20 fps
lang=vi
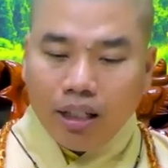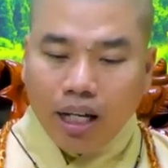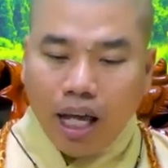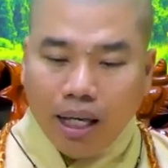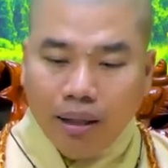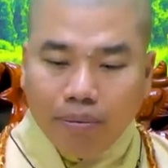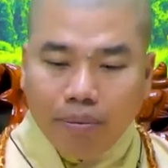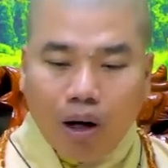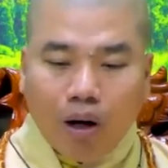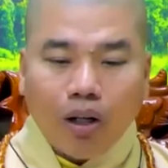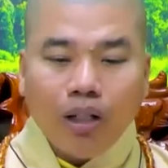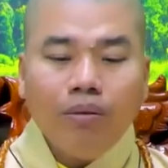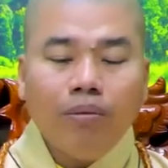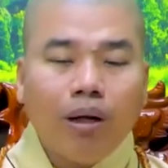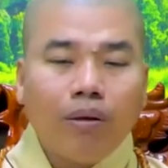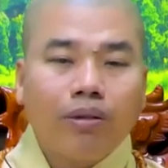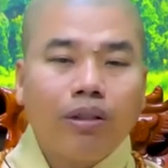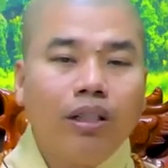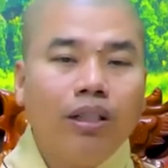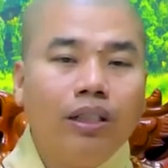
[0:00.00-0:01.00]
để mỗi
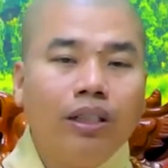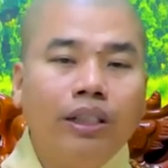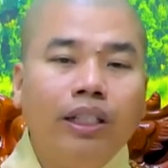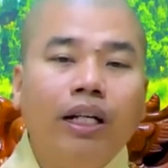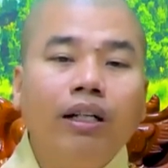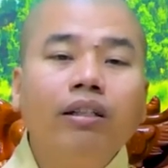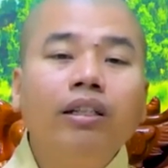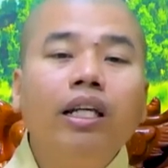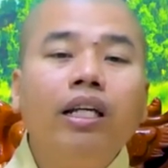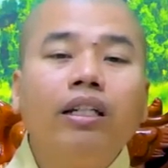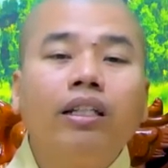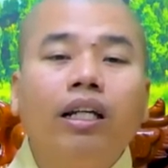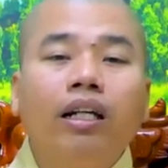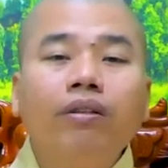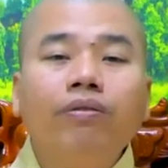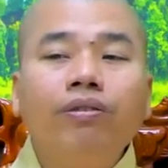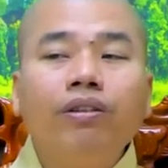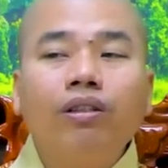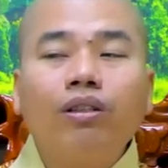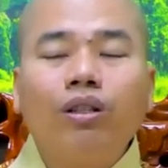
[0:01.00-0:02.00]
một người giữ duyên
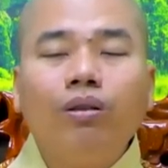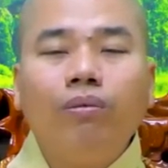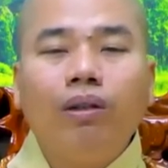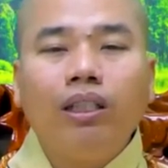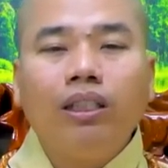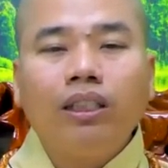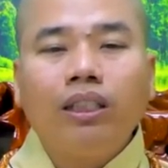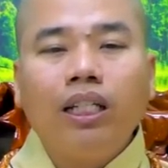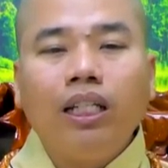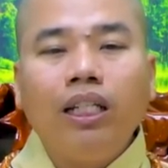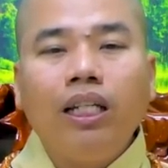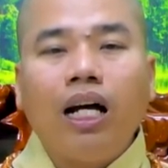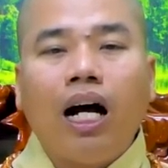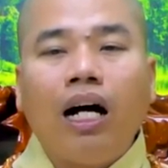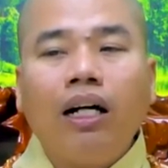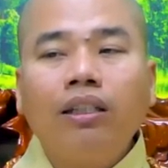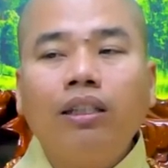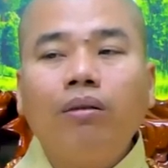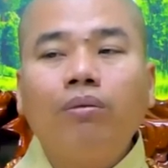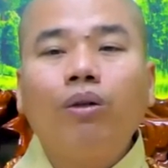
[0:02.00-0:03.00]
giữ phước của mình khi
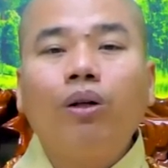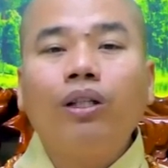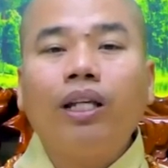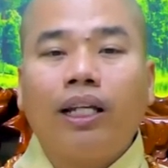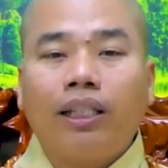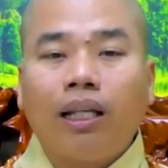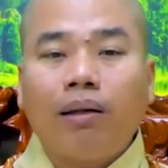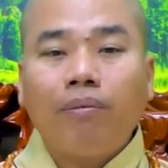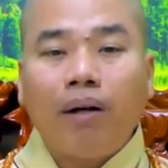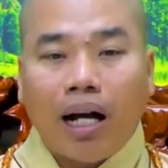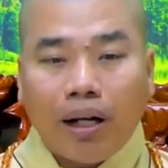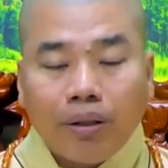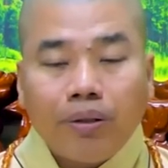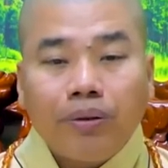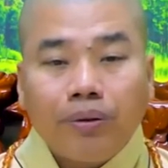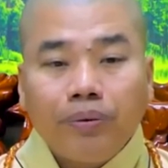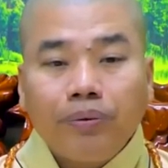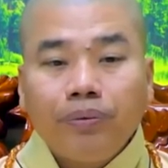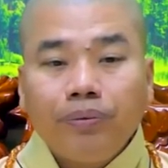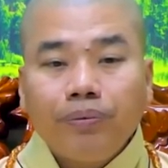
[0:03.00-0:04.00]
ở trong ngôi nhà tam bảo
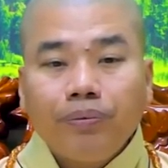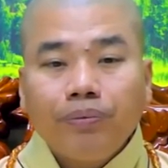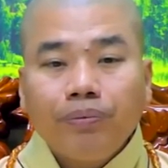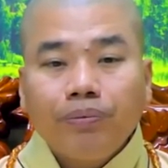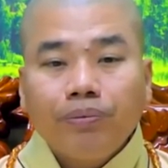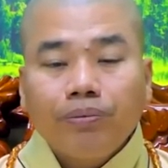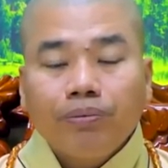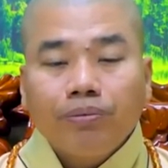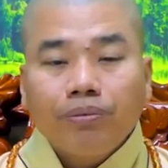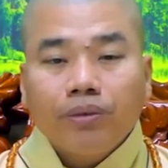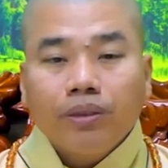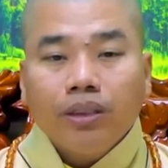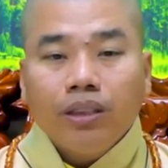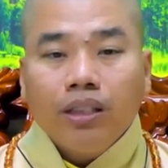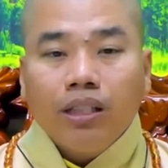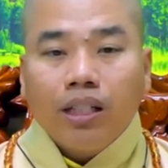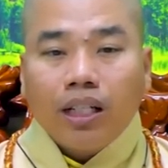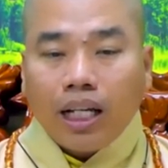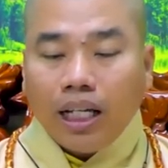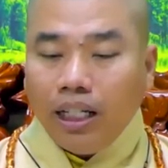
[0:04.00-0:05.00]

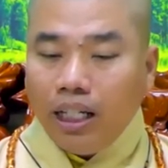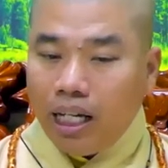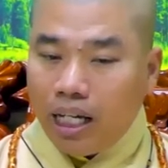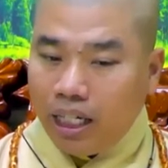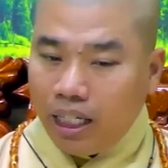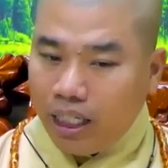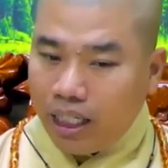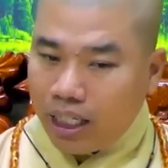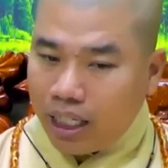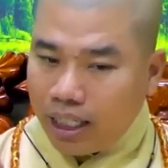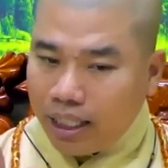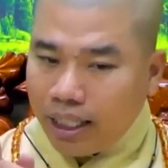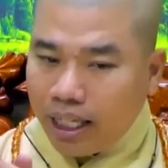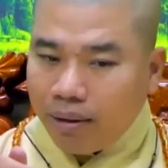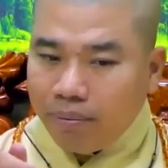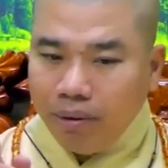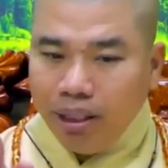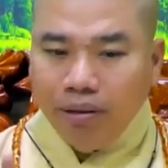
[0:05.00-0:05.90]
cái này là nhà